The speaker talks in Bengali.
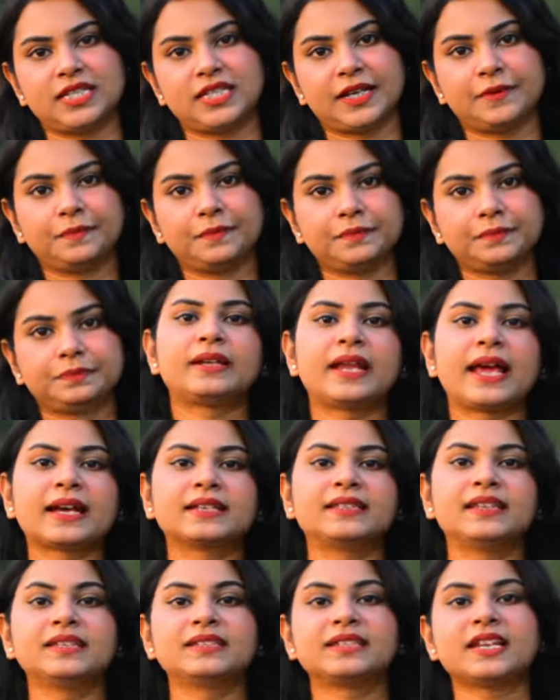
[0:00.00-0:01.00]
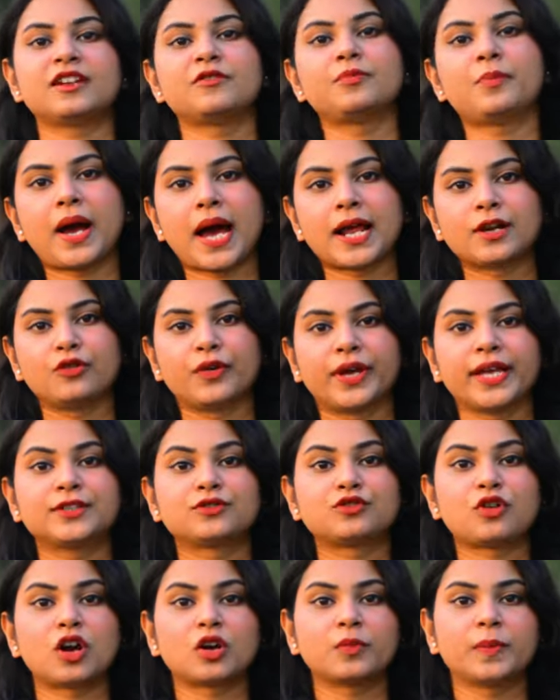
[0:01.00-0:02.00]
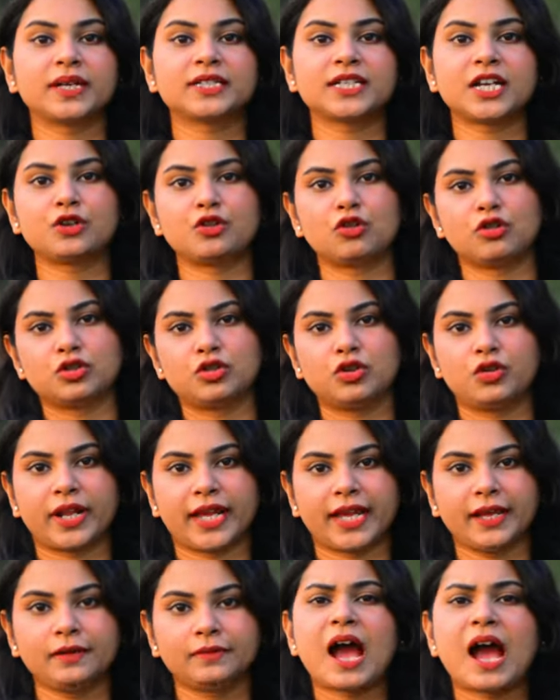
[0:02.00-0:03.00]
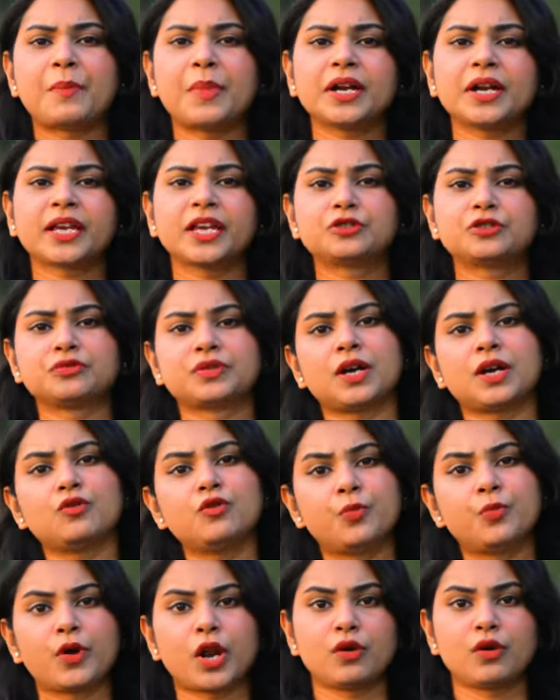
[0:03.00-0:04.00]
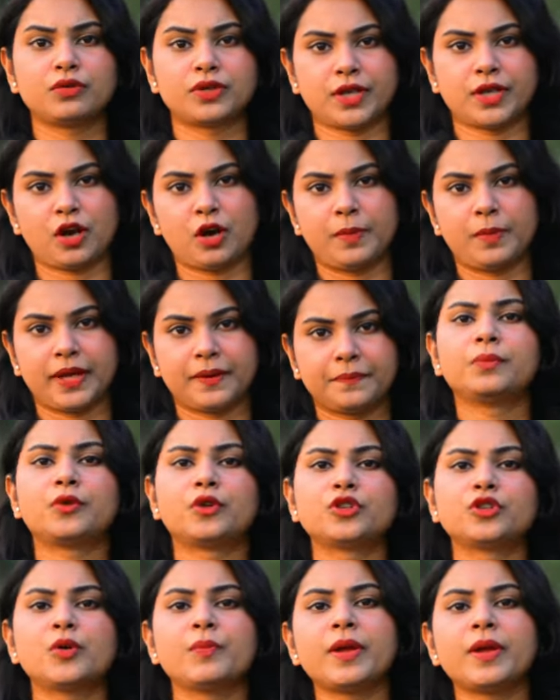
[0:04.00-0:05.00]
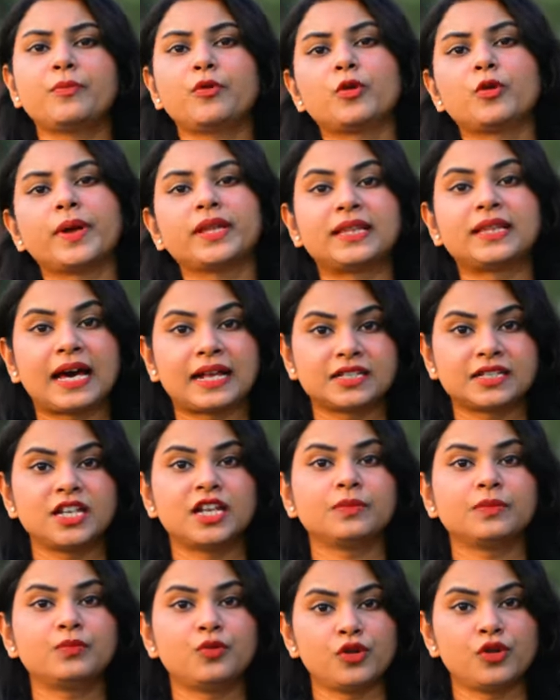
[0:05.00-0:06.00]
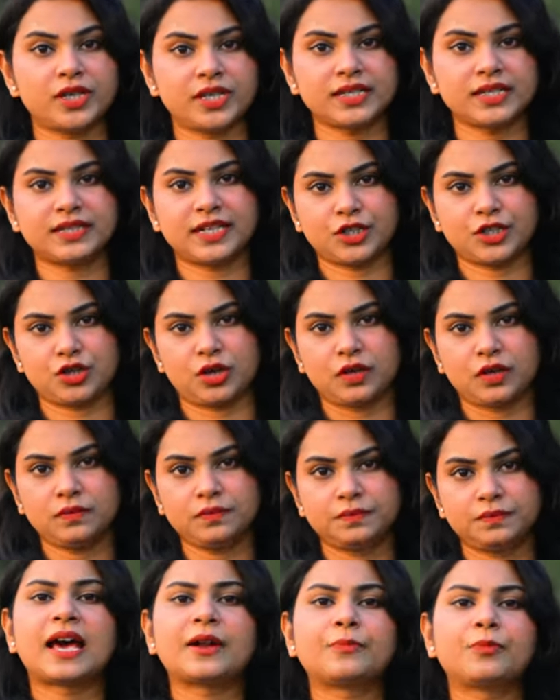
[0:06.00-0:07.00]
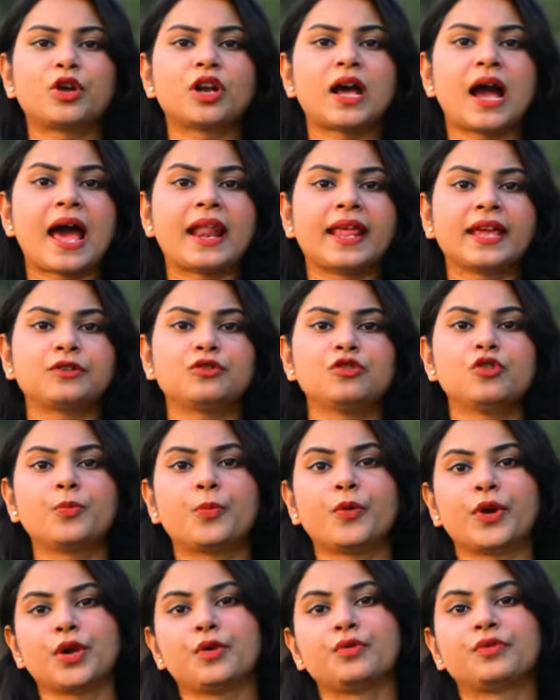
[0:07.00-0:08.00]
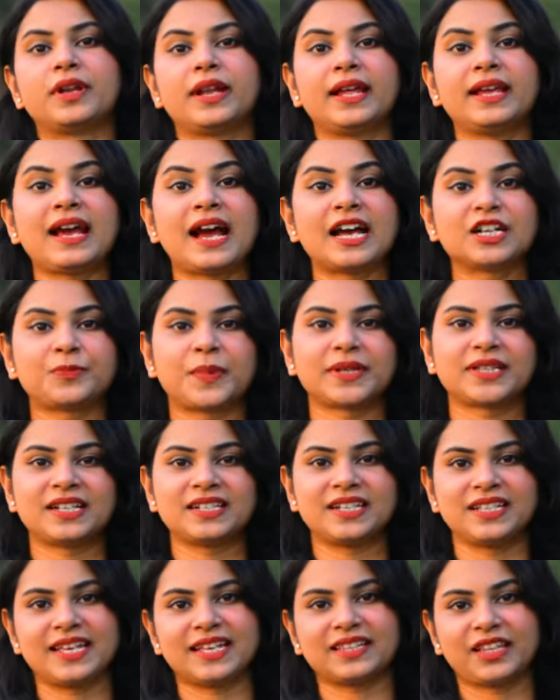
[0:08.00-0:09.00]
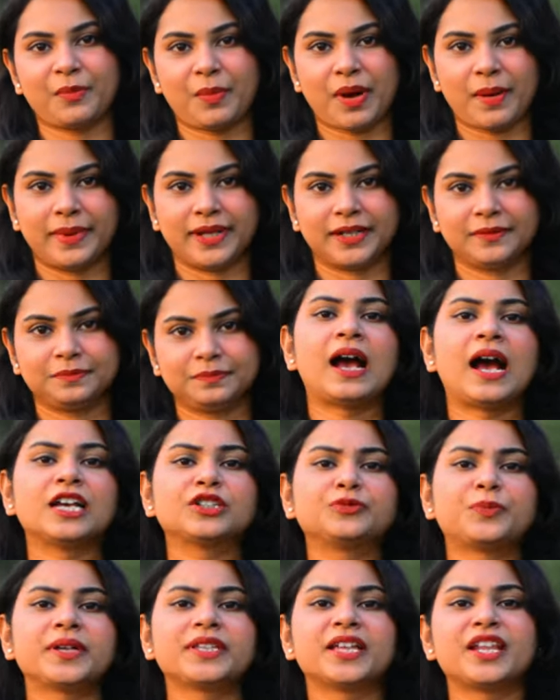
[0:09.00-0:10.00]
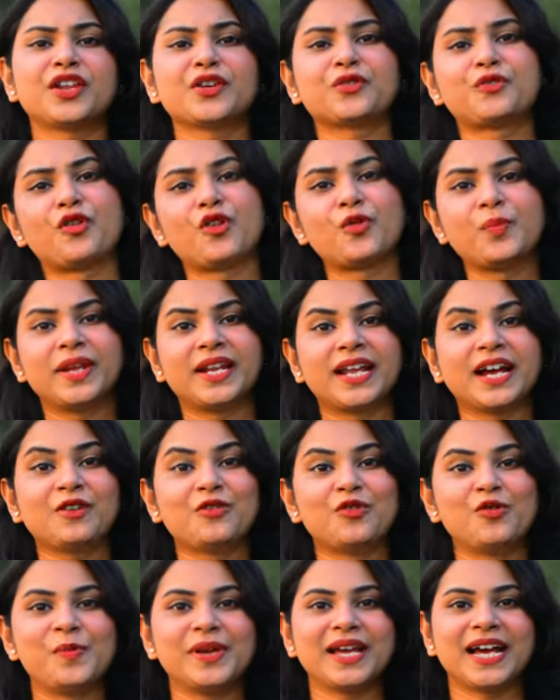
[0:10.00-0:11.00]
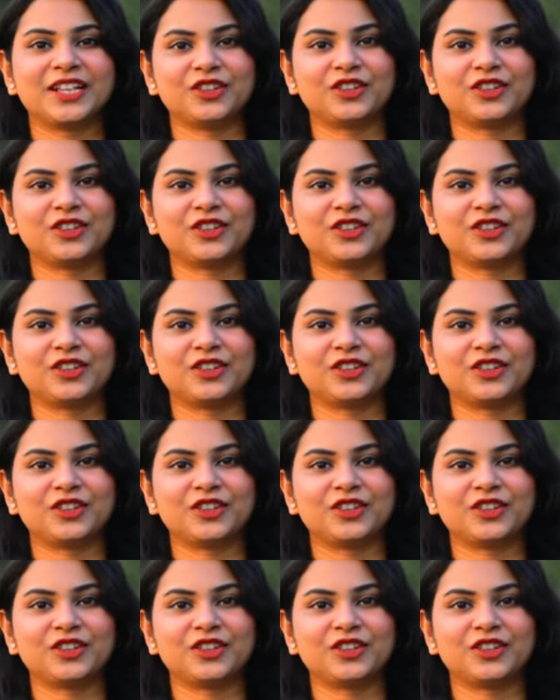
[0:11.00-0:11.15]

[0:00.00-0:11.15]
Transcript: নিচে ট্যাক্সি স্ট্যান্ড পার হয়ে চকবাজার রোড ধরে আবার কিছুটা উপরে উঠতে হবে প্রথমেই পড়বে দার্জিলিং পুলিশ স্টেশন তারপর আরেকটু উপরে উঠলেই হাসপাতালটি দেখতে পাবেন পাবেন হাসপাতালের কর্মীরা খুবই